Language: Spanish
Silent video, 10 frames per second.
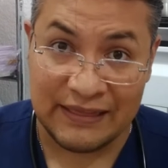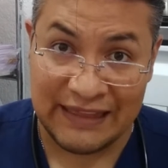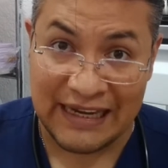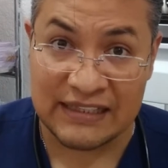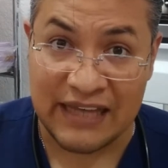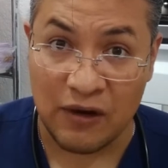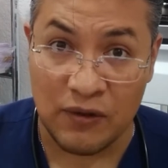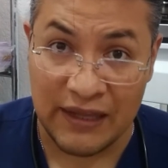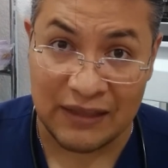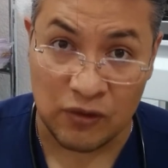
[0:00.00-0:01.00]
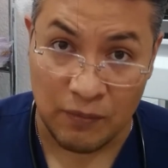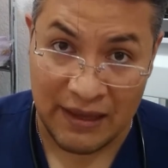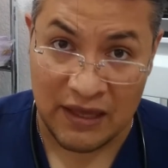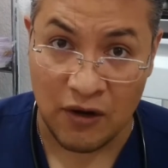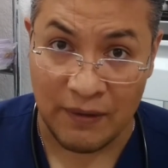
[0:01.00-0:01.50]
tienes que acudir a tu
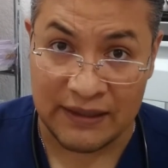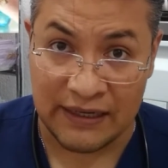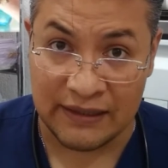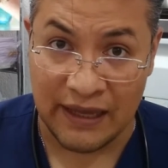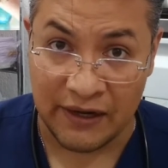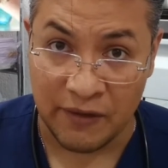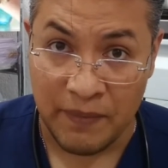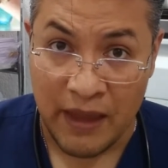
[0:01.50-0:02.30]
médico veterinario.